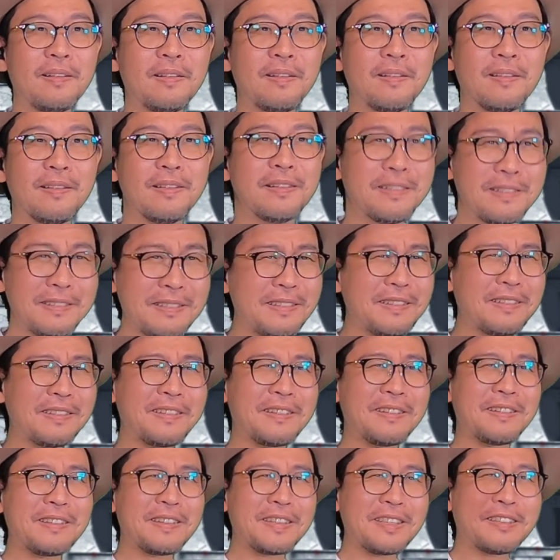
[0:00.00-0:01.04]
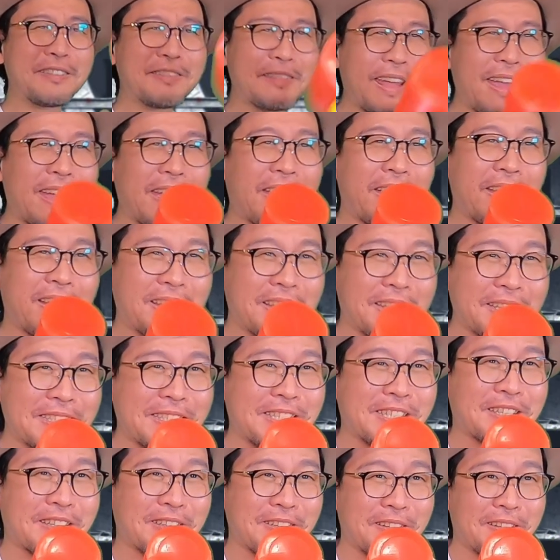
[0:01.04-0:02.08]
うん、いるね、
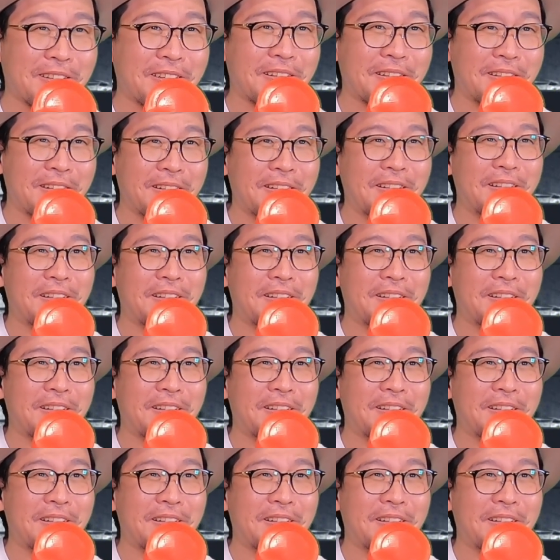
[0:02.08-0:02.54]
デンジ君。